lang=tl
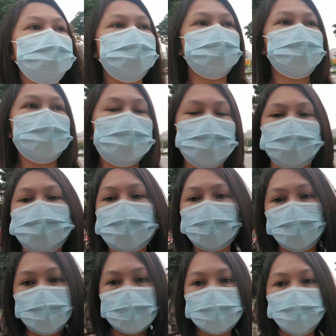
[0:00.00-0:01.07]
sa so umikot
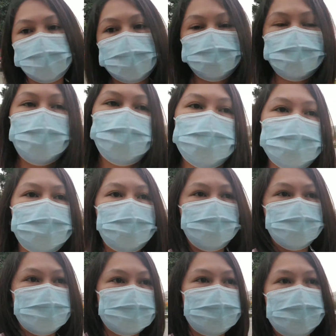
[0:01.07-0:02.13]
ako. Anyway, pauwi na
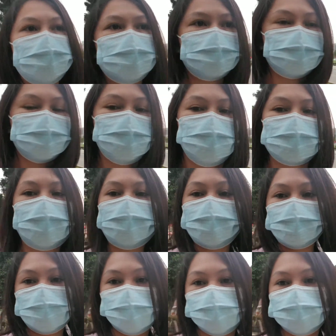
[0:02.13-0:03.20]
ako. Naglalakad ako.
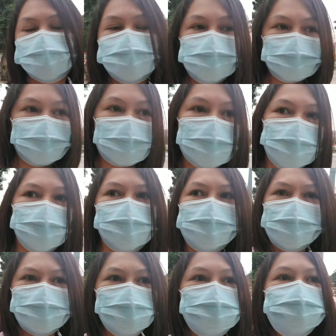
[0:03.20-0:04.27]
Galing ako dun sa may
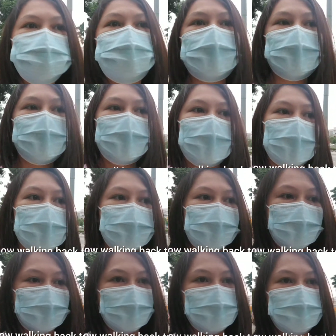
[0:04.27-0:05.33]
Domino's.
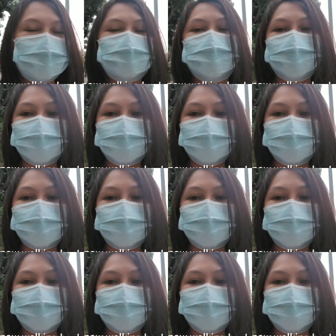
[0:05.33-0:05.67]
And,